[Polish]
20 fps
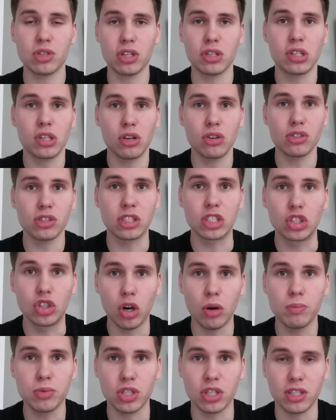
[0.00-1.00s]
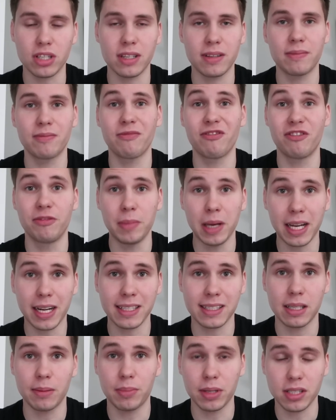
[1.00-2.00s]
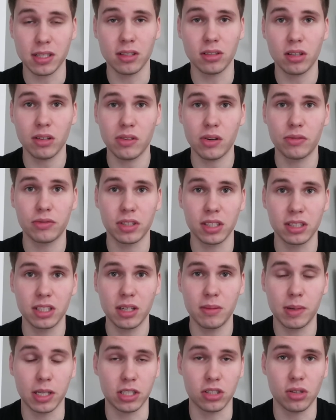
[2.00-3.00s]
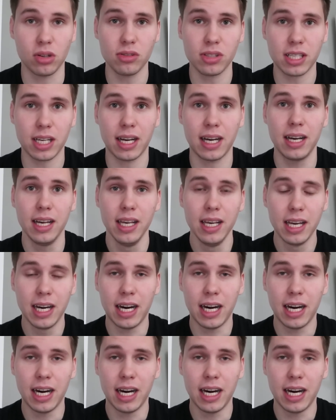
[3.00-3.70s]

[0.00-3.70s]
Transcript: że Śląsk dobrze się w miarę zaprezentował w tych derbach Śląska,